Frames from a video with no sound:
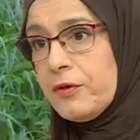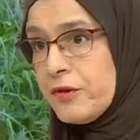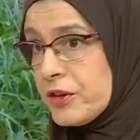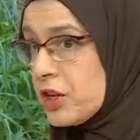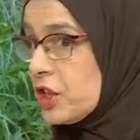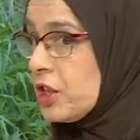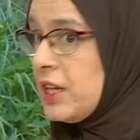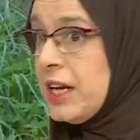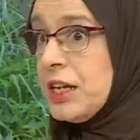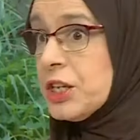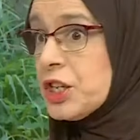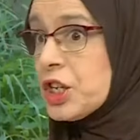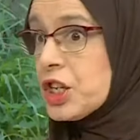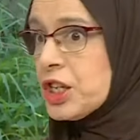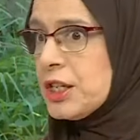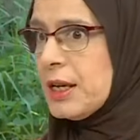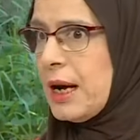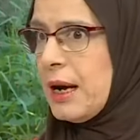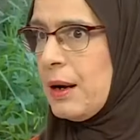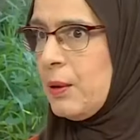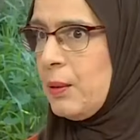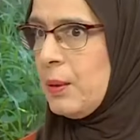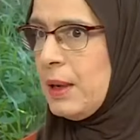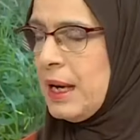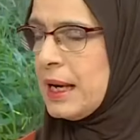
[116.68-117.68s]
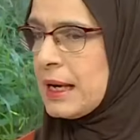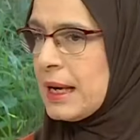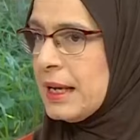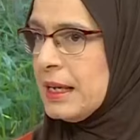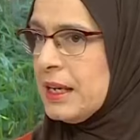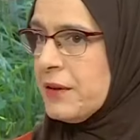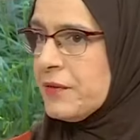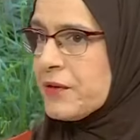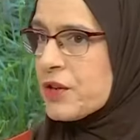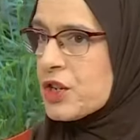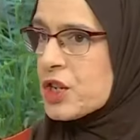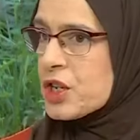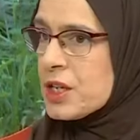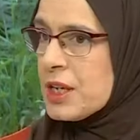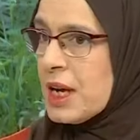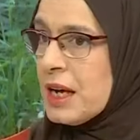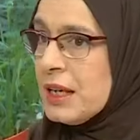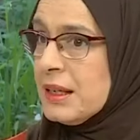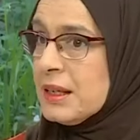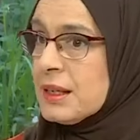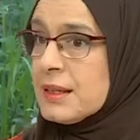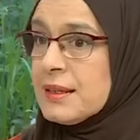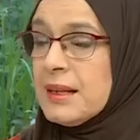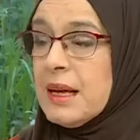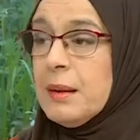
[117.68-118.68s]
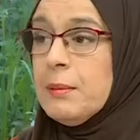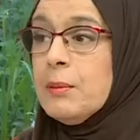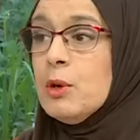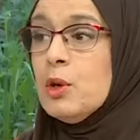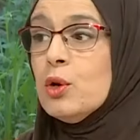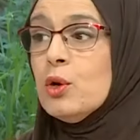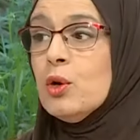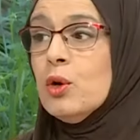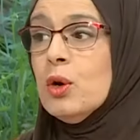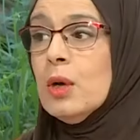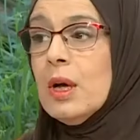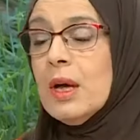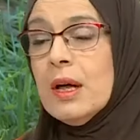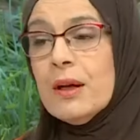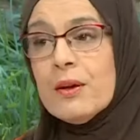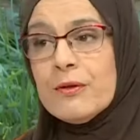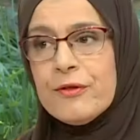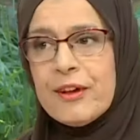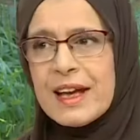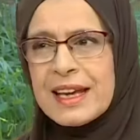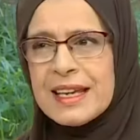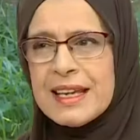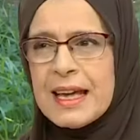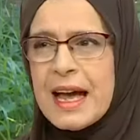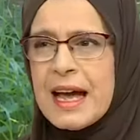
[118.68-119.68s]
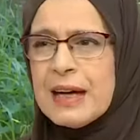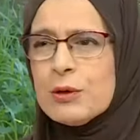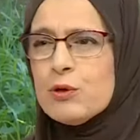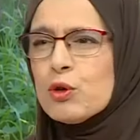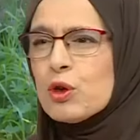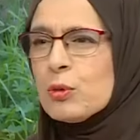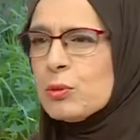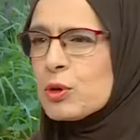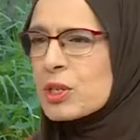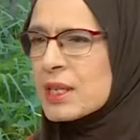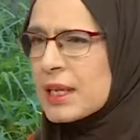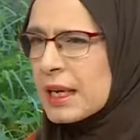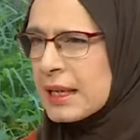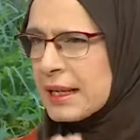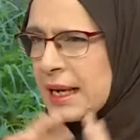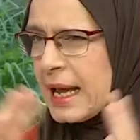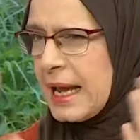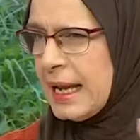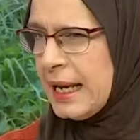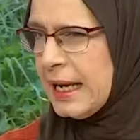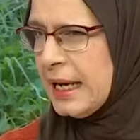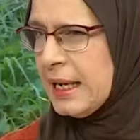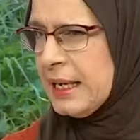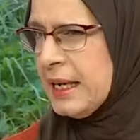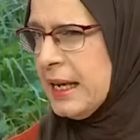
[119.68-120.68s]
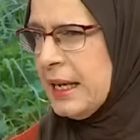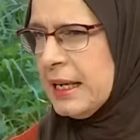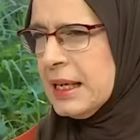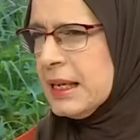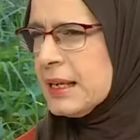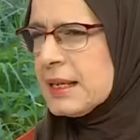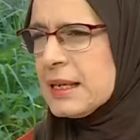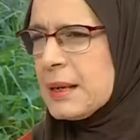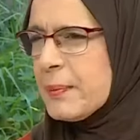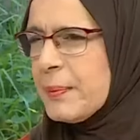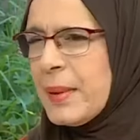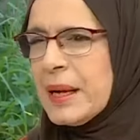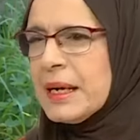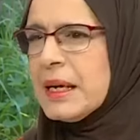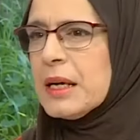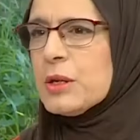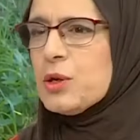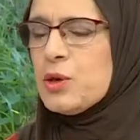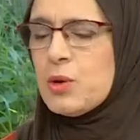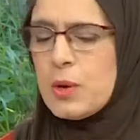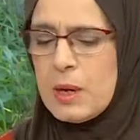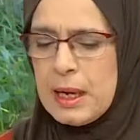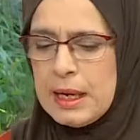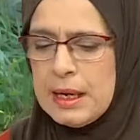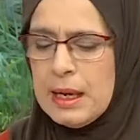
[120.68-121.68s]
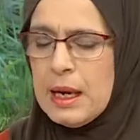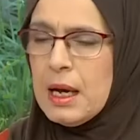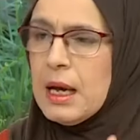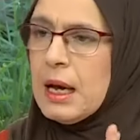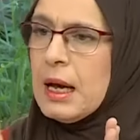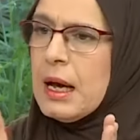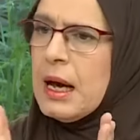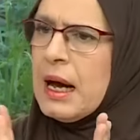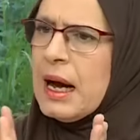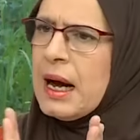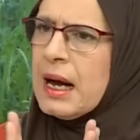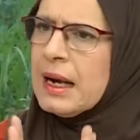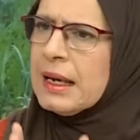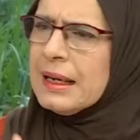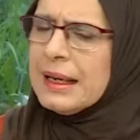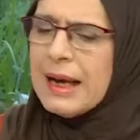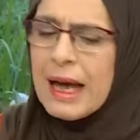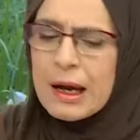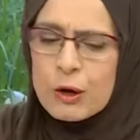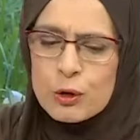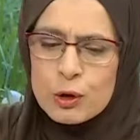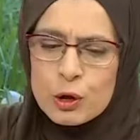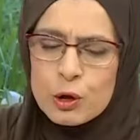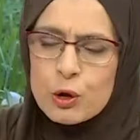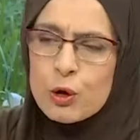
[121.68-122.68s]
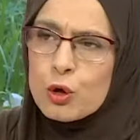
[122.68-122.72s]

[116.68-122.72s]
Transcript: تاع الشتاء ولا راني في الشتاء نستعملوا فاكهه هذوك مصنعين يعني سي با ناتورال ناخذ له